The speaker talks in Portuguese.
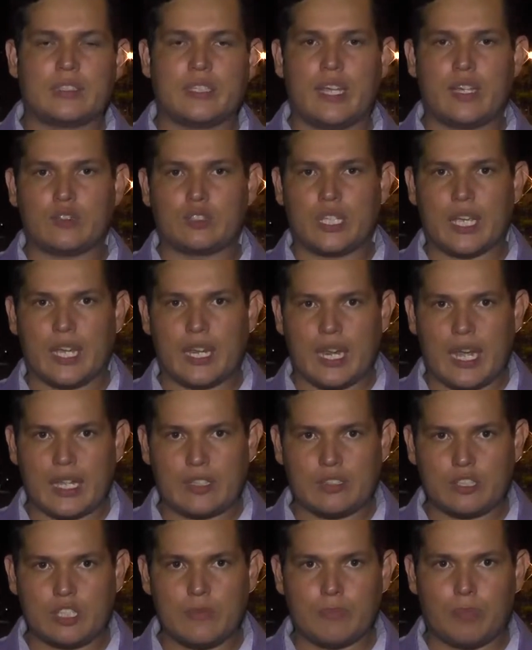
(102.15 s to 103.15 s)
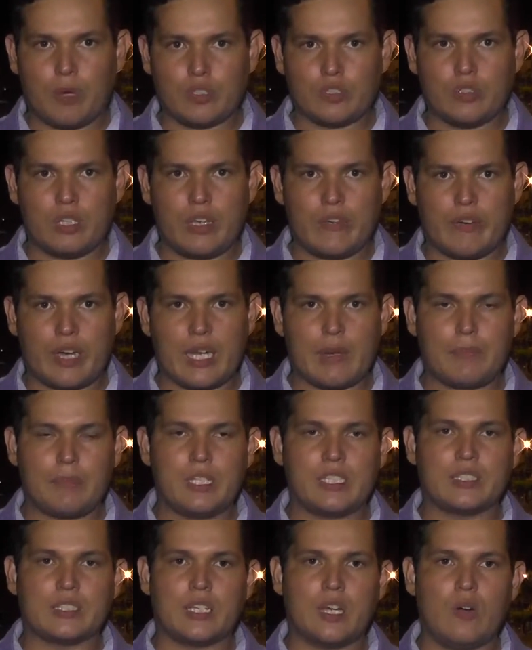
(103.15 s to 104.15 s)
ter os relatos que possam levar à
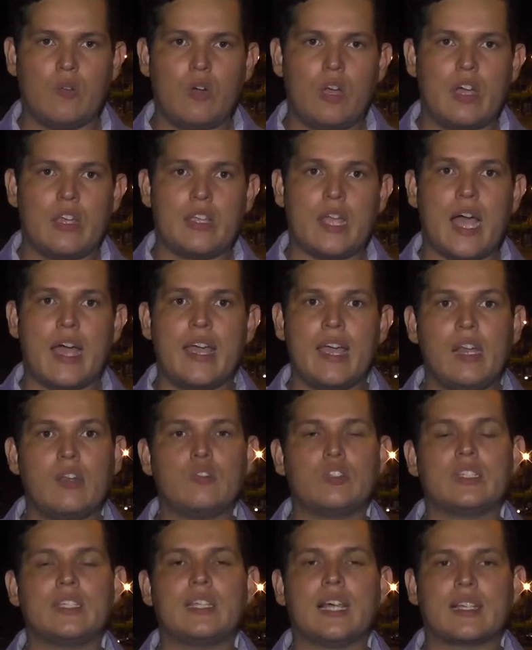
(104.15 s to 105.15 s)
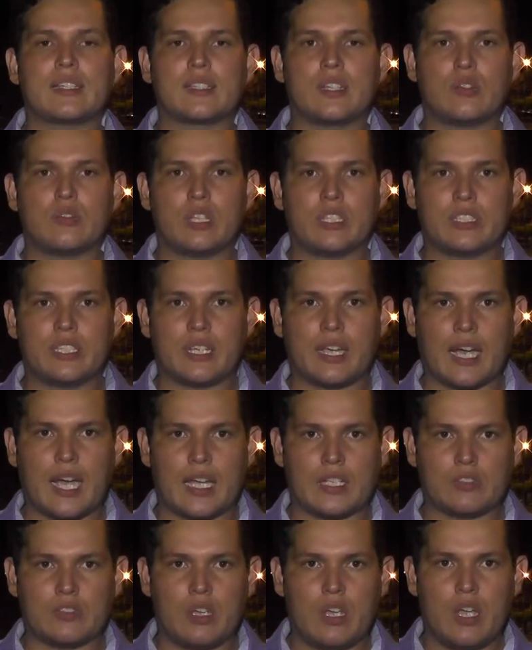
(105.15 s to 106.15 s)
prisão e à elucidação desse
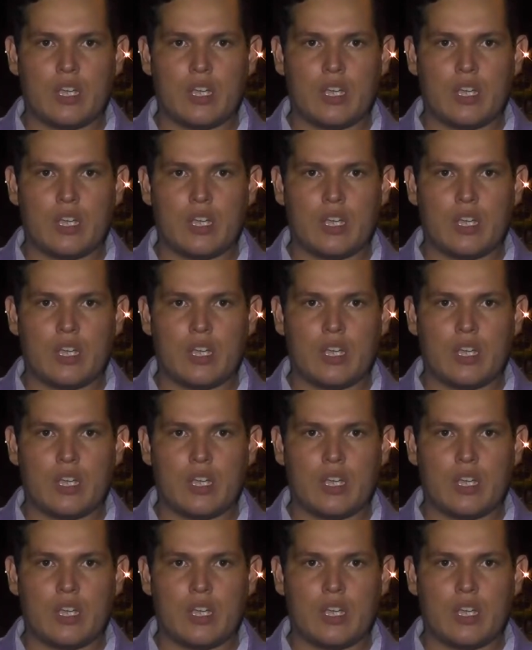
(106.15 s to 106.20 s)
caso